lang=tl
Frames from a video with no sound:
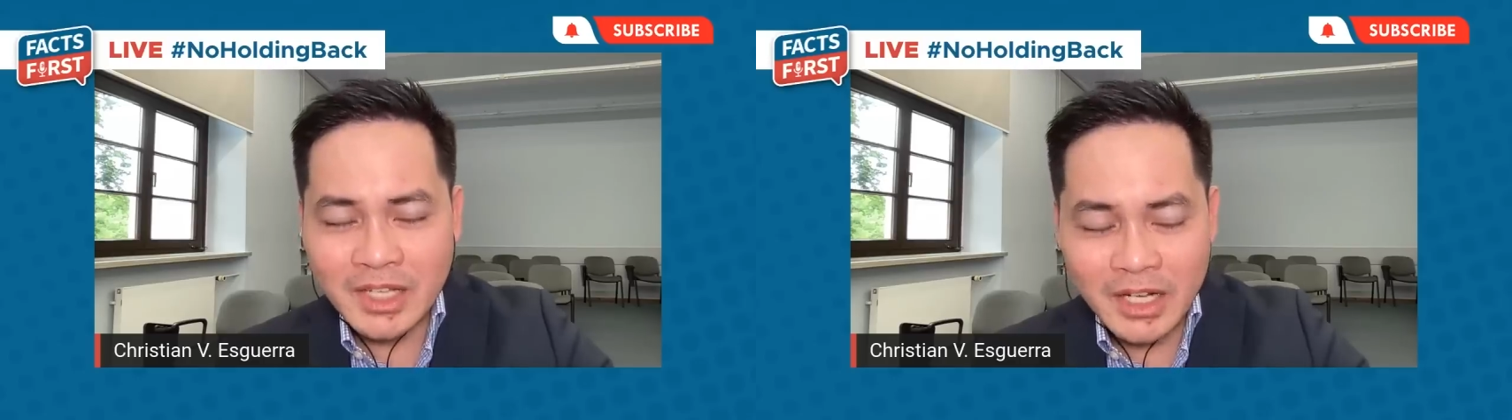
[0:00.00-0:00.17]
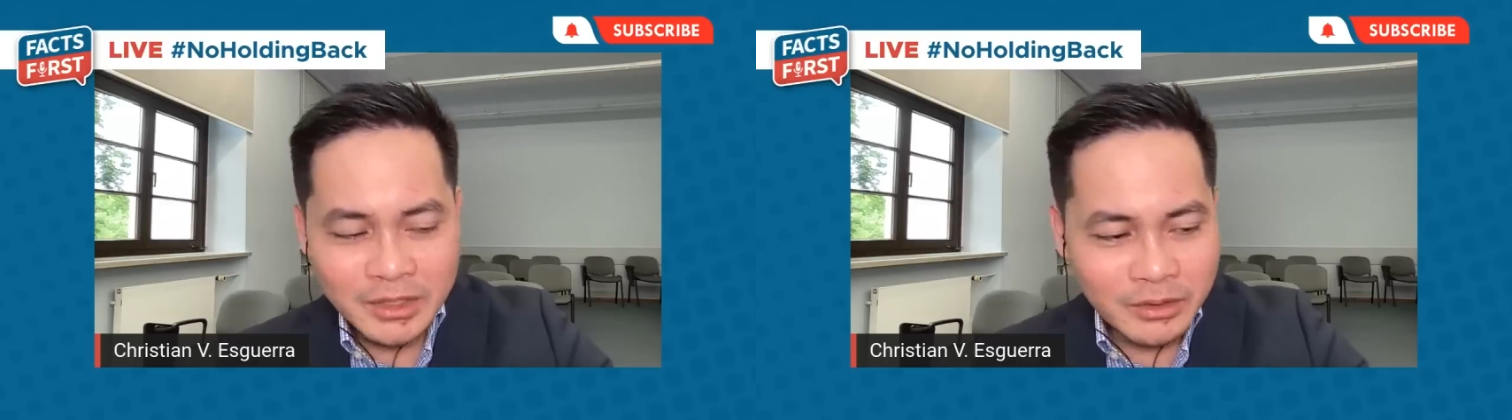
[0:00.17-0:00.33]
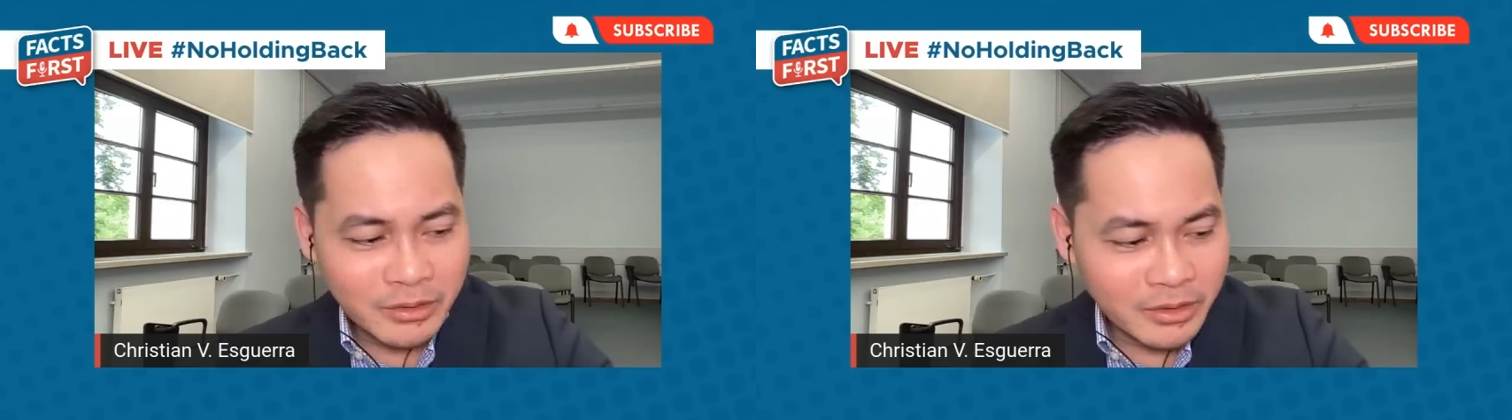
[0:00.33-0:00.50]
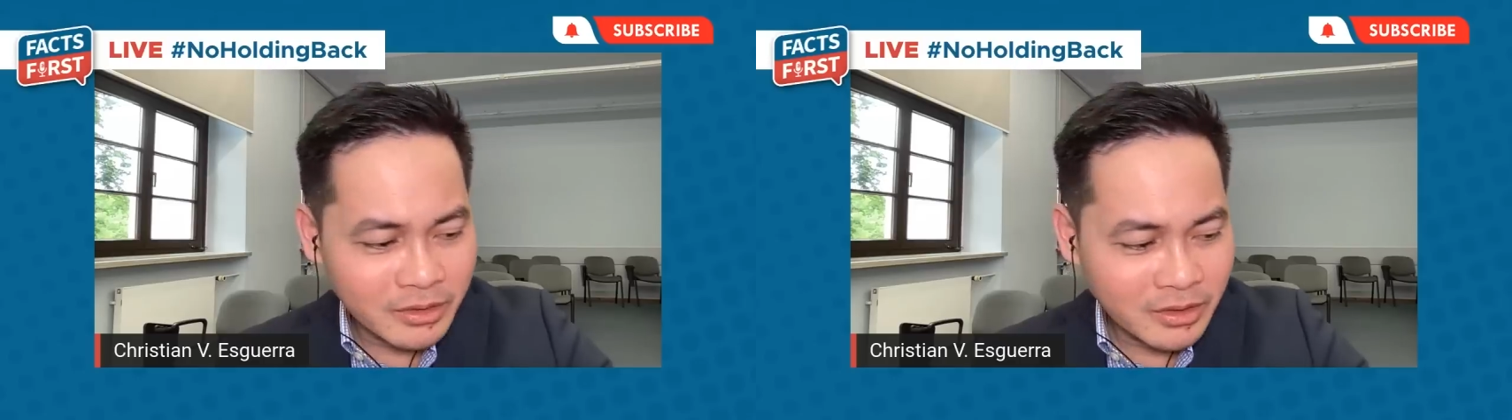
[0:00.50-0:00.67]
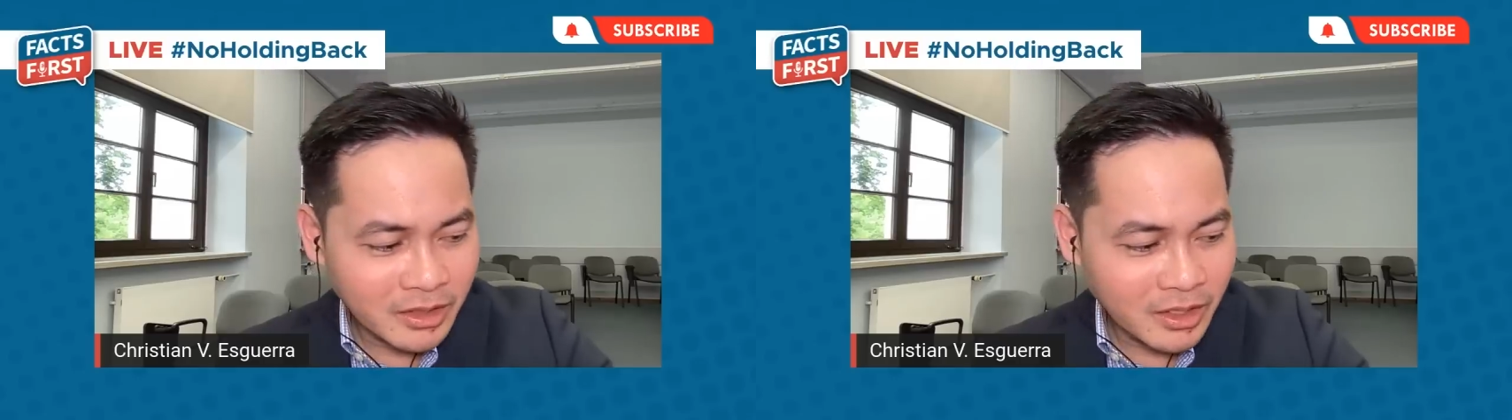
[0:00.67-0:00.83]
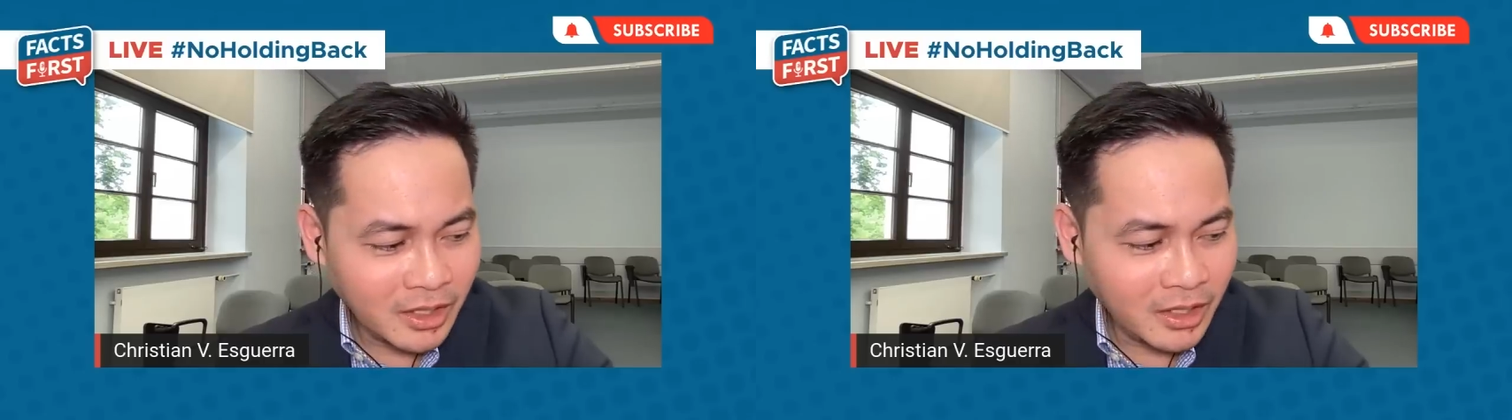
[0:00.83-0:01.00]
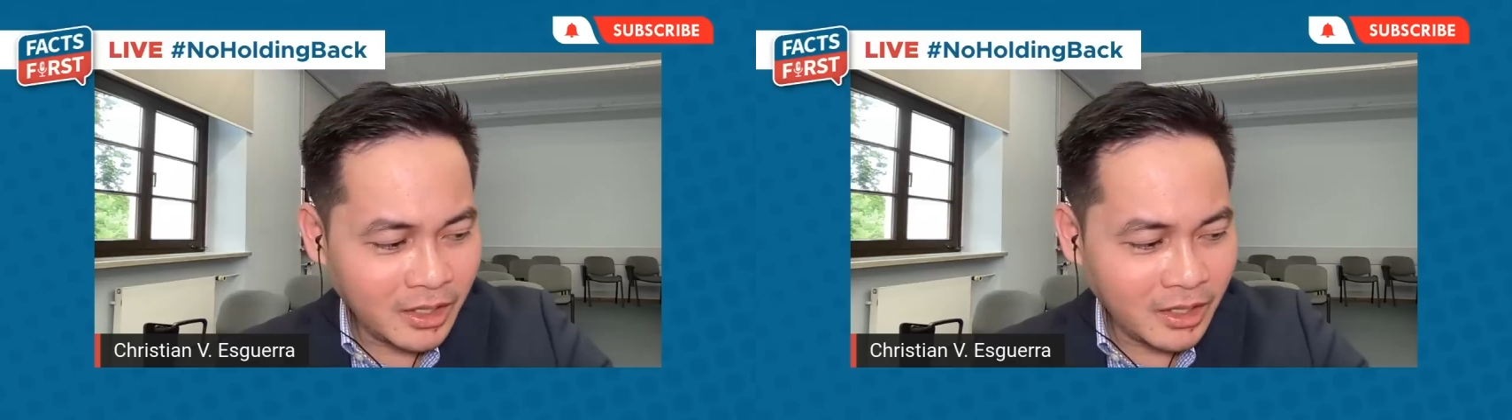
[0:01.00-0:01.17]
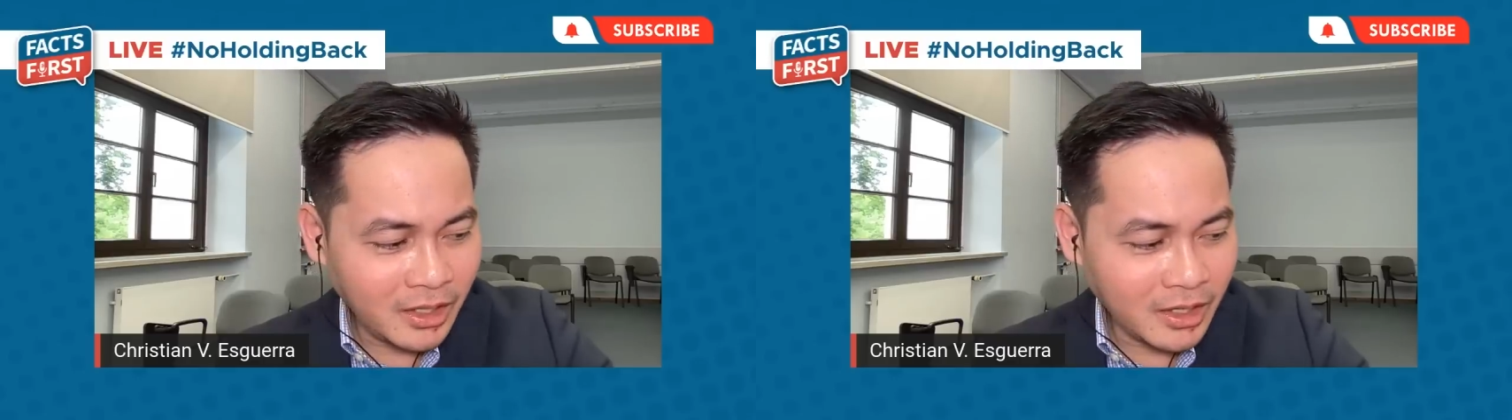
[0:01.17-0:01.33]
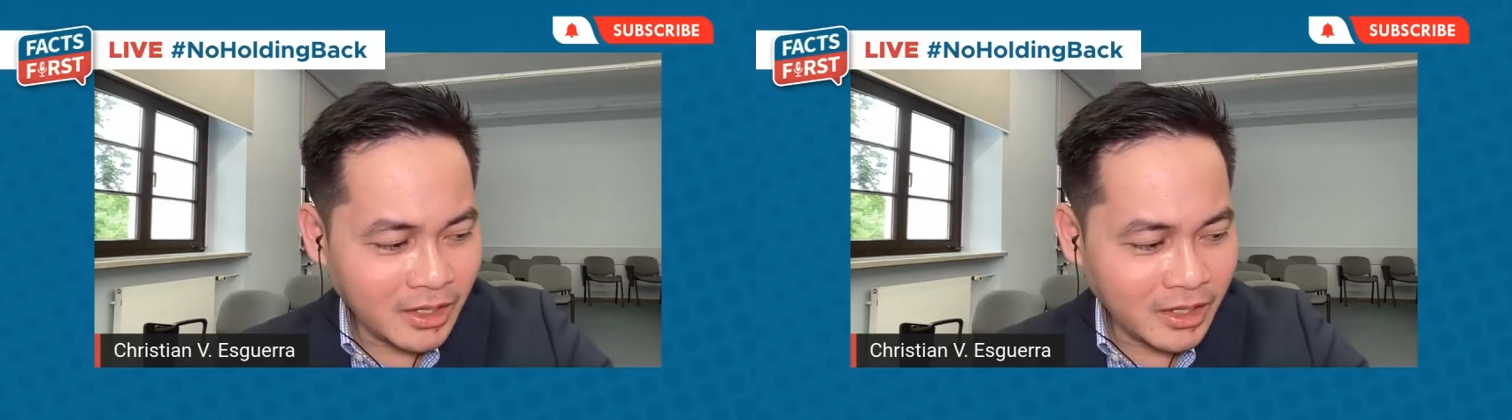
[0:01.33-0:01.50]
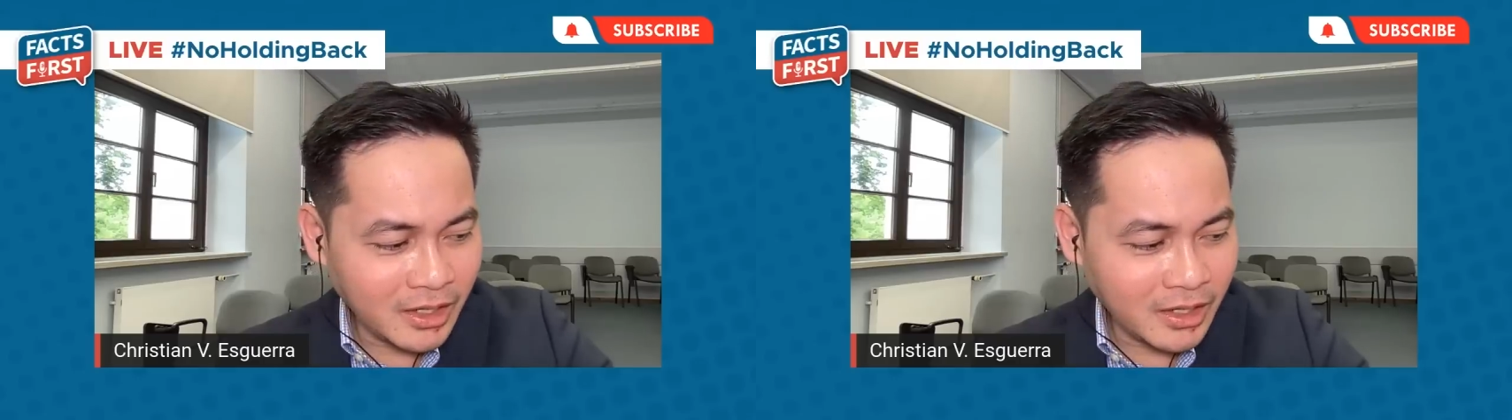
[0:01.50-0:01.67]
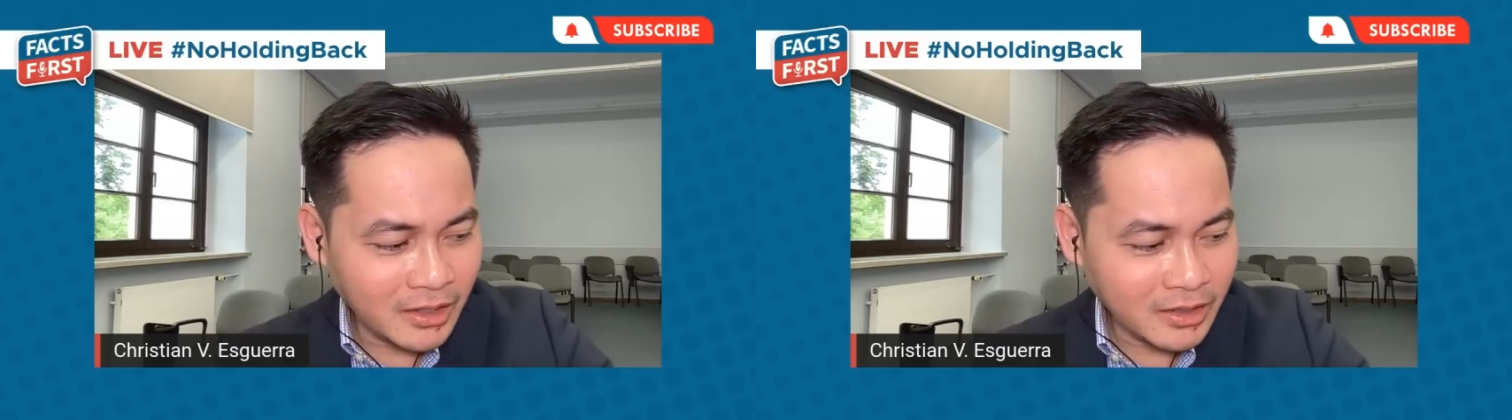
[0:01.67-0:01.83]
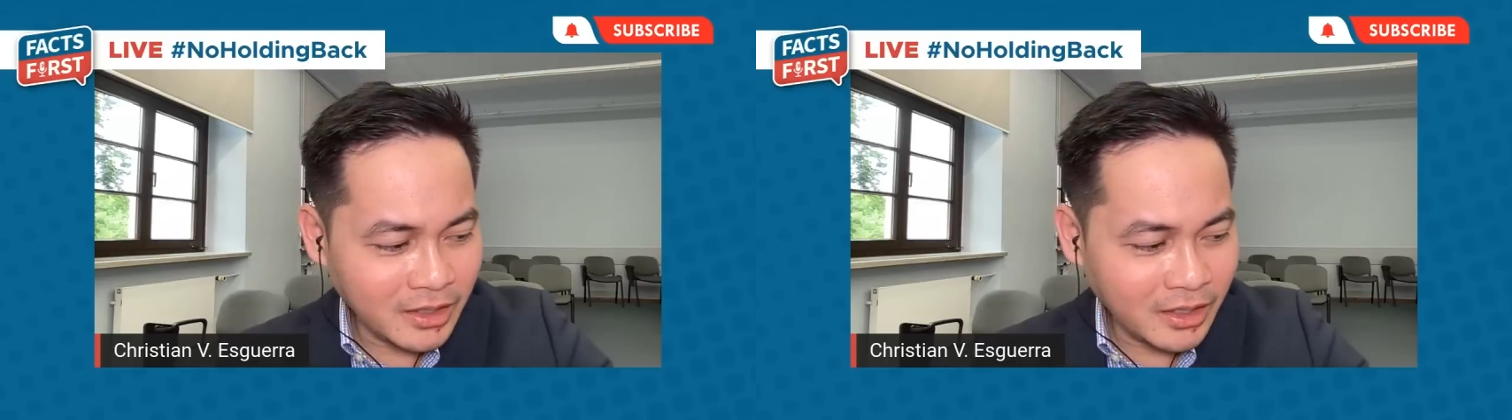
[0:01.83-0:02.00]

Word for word: senador kay, uh,